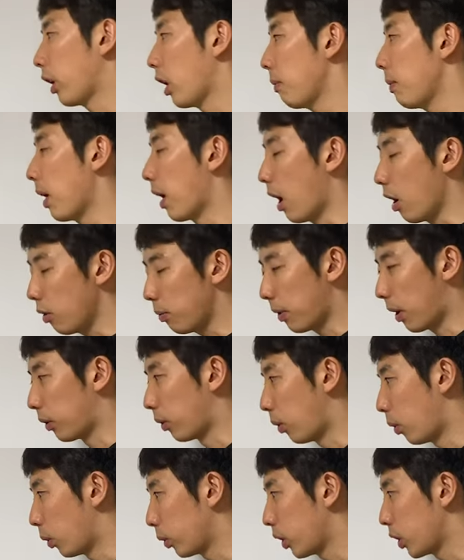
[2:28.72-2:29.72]
平面 α
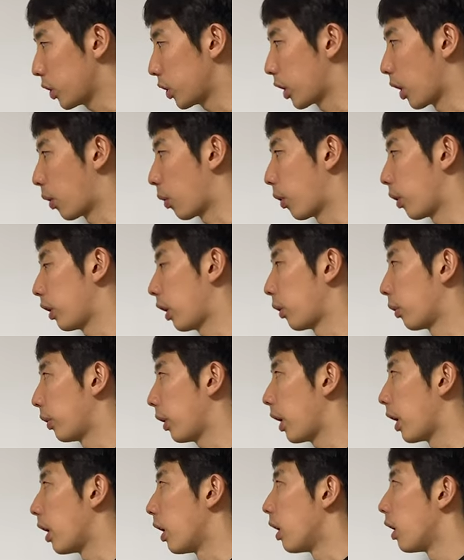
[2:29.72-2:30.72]
の方程式はこれなの
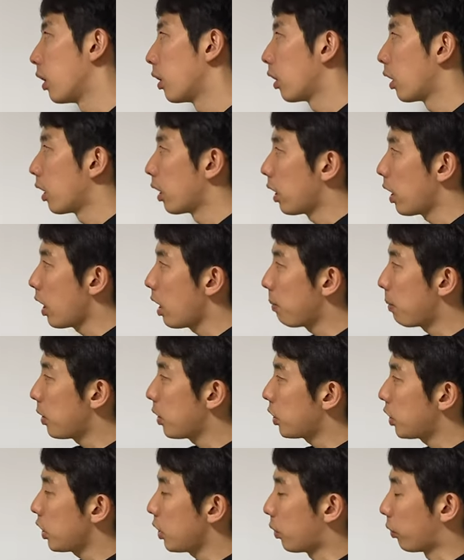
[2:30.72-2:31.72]
で
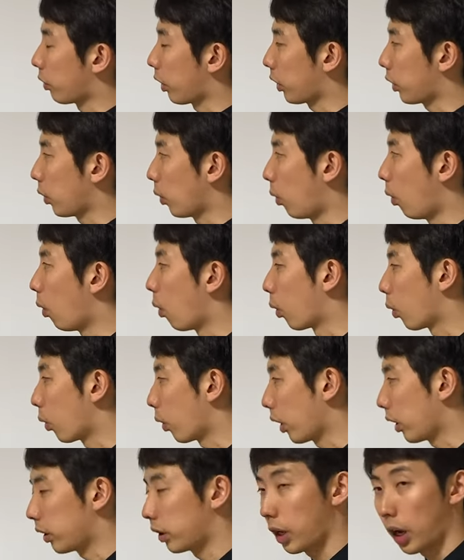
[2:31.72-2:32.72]
ABC の座標をこ
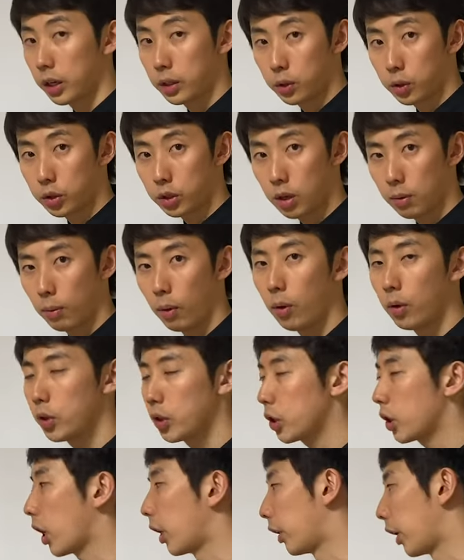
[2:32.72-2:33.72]
れに代入しても
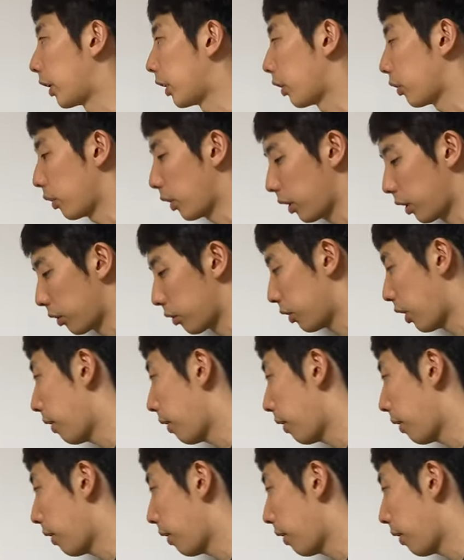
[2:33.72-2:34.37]
式は成り立つわけです